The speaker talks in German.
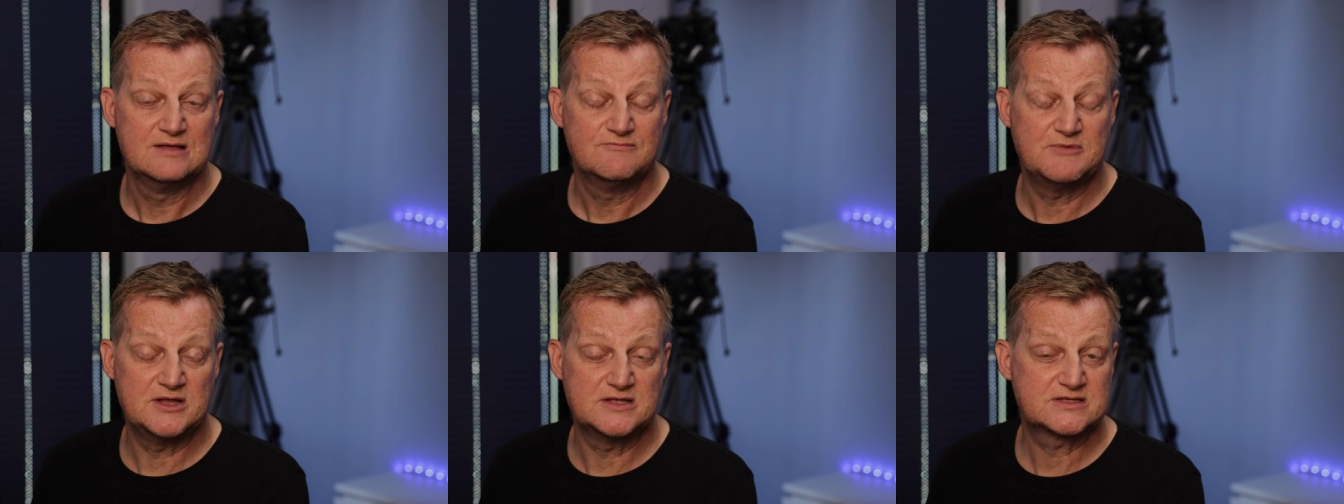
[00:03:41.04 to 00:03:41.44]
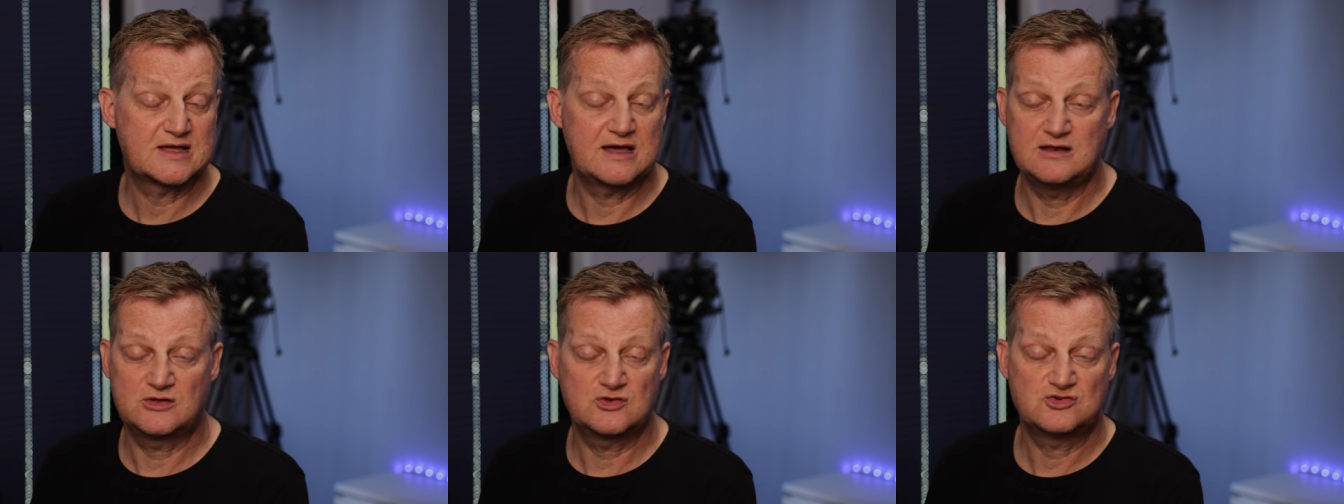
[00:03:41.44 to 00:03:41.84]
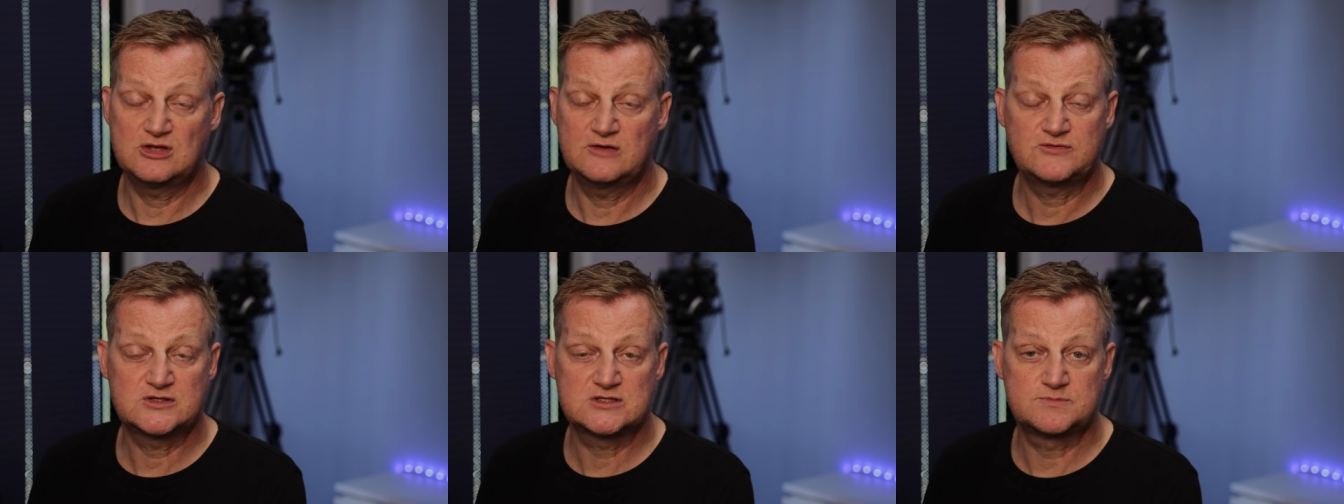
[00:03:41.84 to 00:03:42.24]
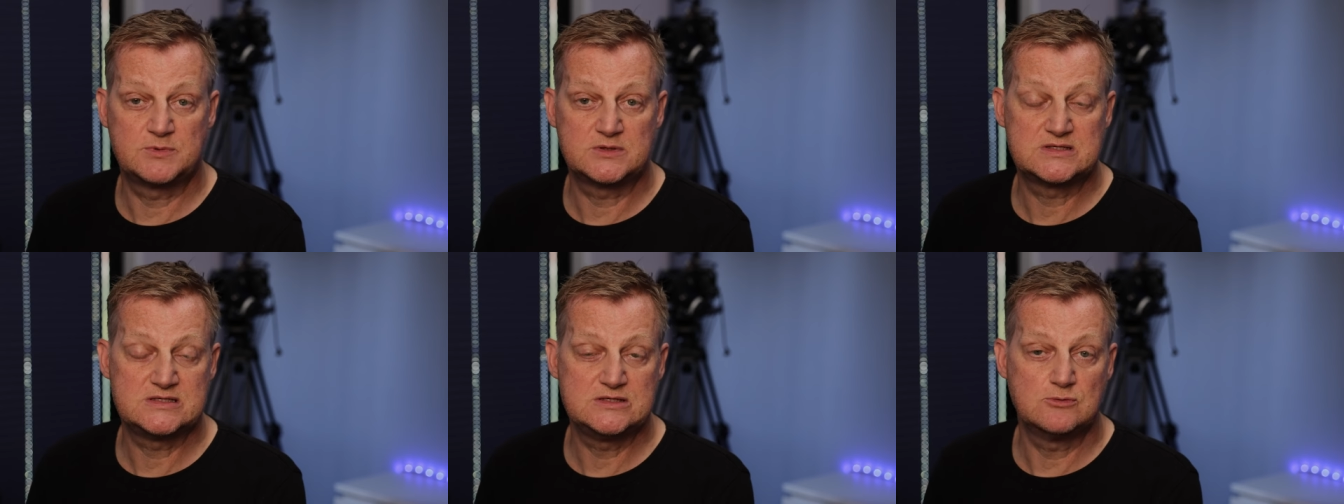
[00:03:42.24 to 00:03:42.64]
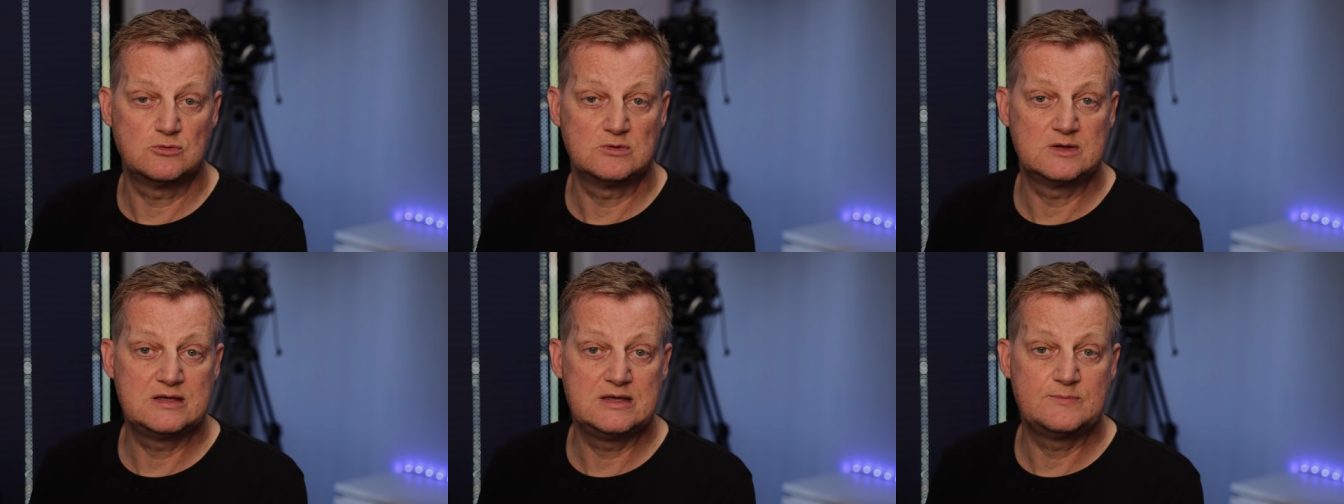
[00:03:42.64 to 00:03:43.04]
wenn es keine
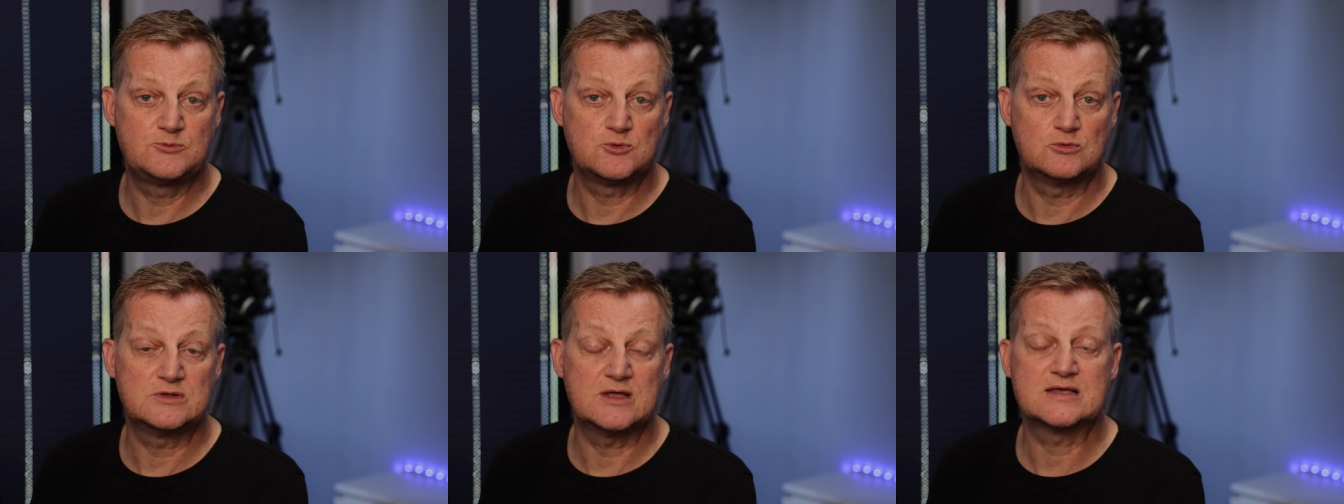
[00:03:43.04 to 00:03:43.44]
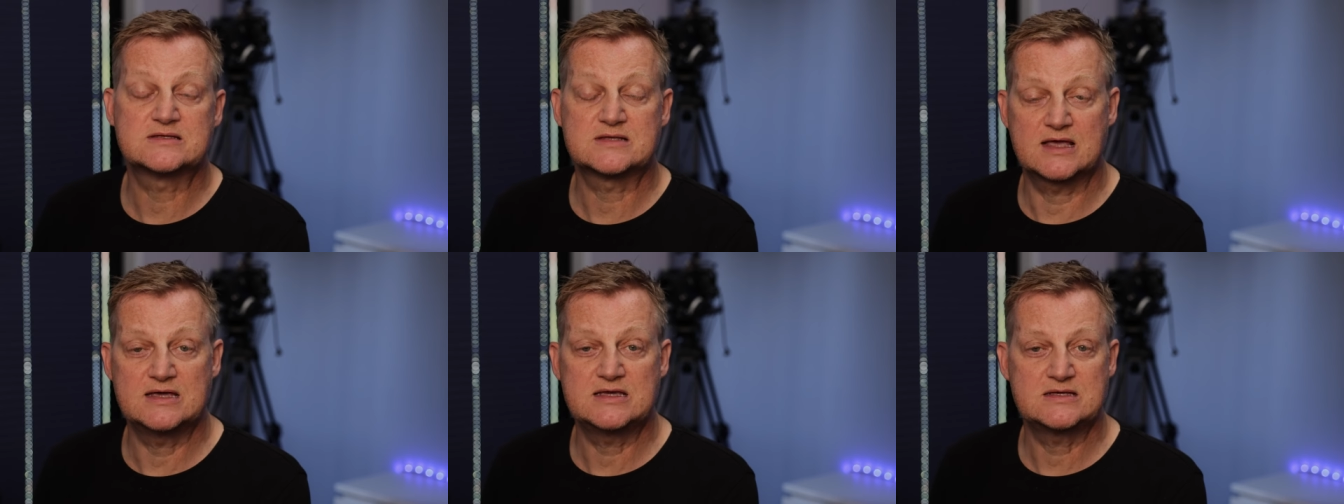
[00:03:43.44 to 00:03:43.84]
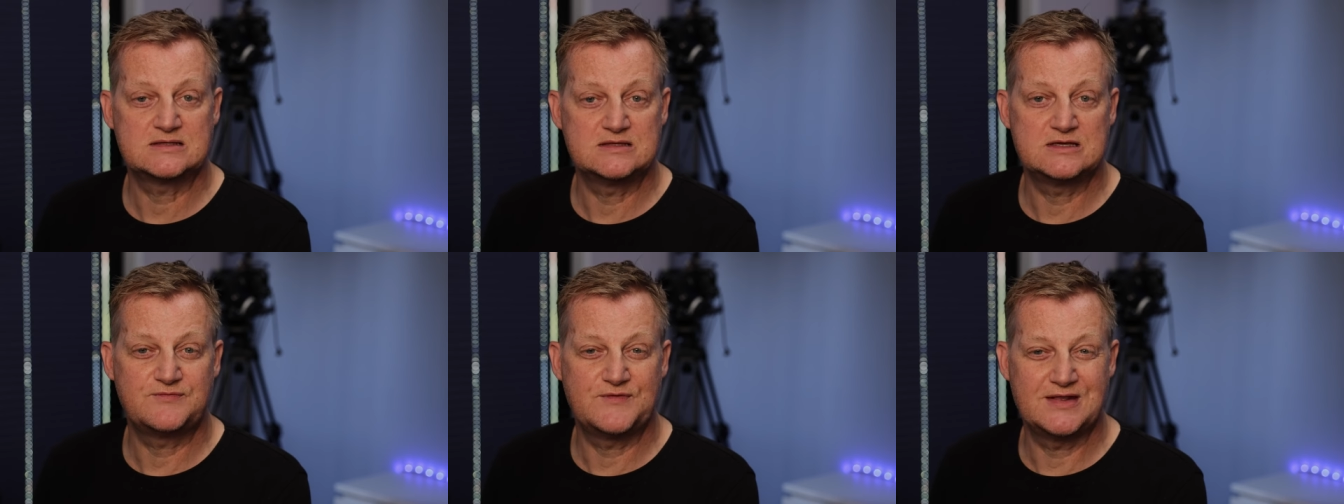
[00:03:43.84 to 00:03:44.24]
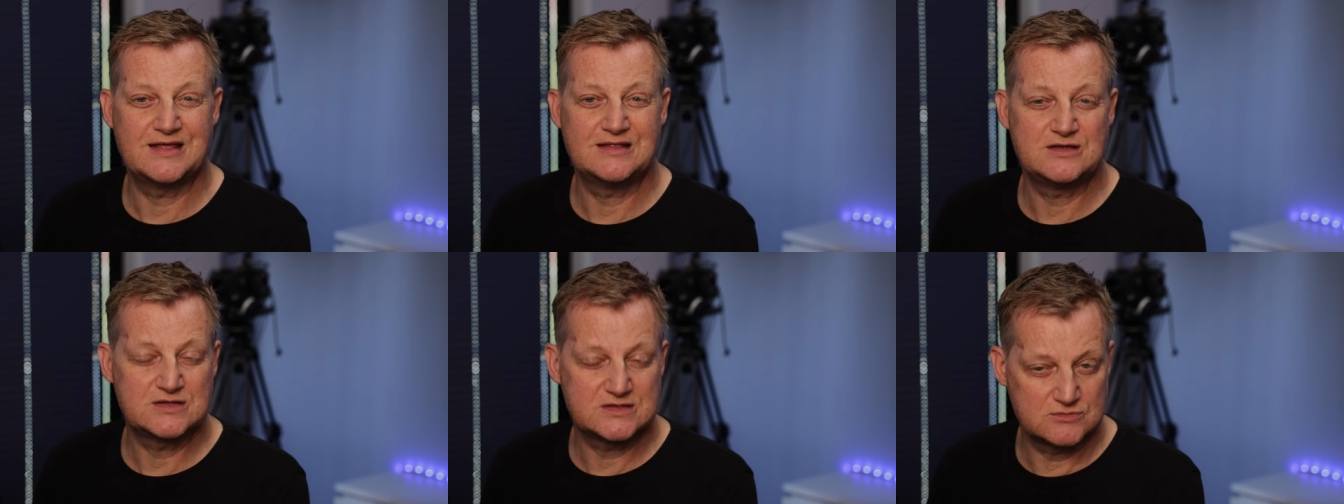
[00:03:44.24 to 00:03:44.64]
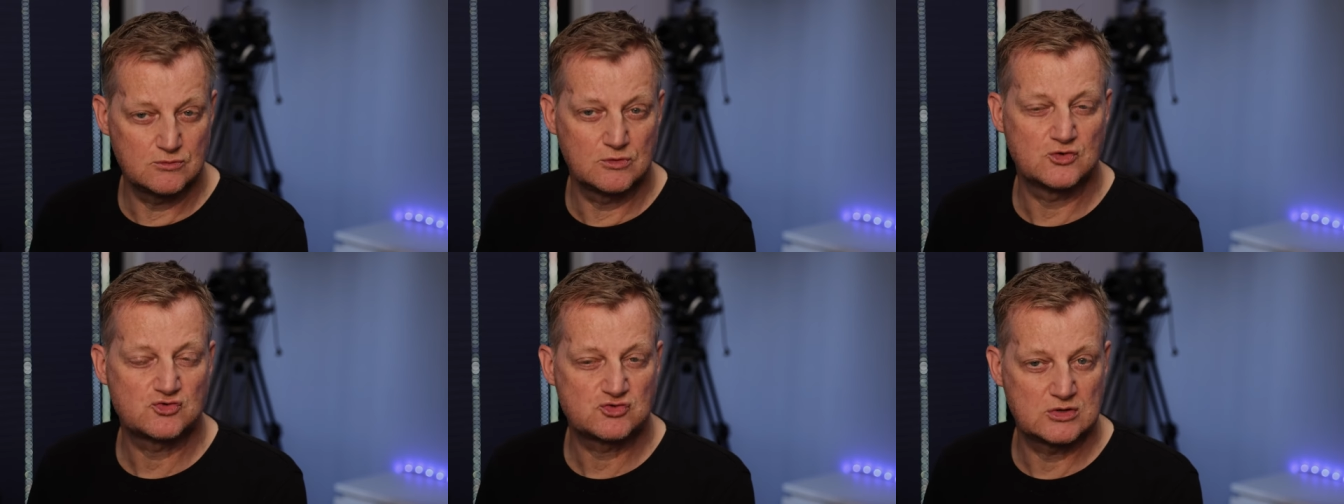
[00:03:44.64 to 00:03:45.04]
Geschäftsbeziehungen gibt und erst recht nicht, wenn ihr nicht
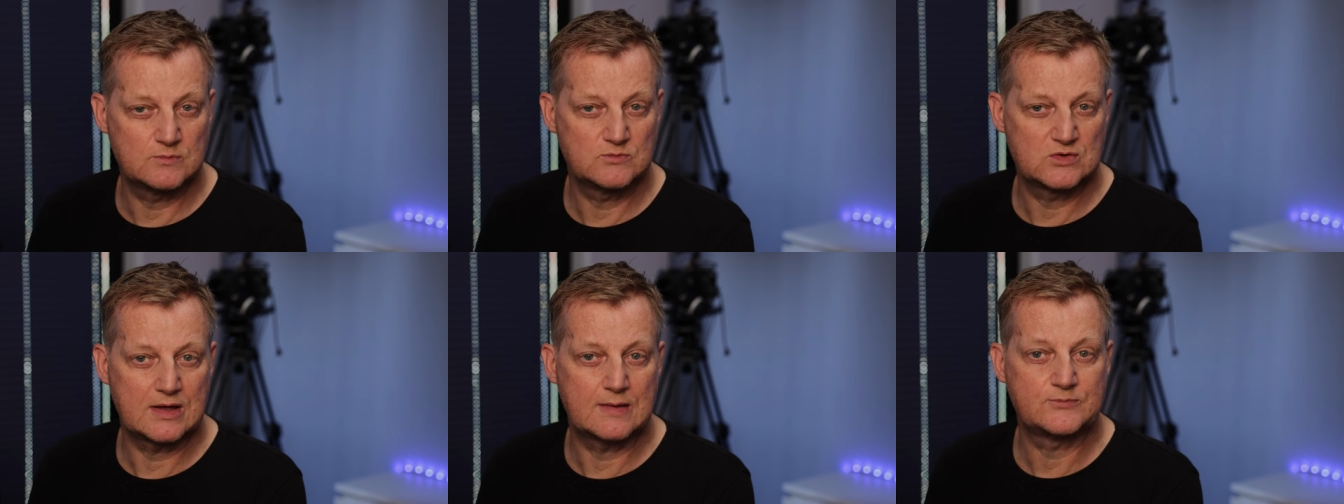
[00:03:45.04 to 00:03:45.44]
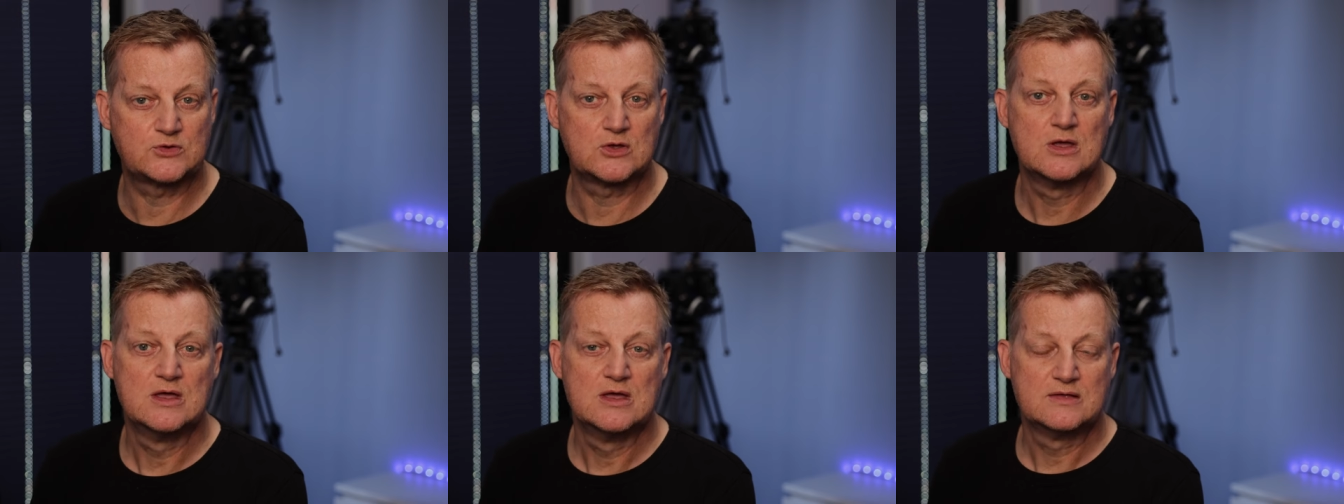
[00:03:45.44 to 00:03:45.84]
zugestimmt habt,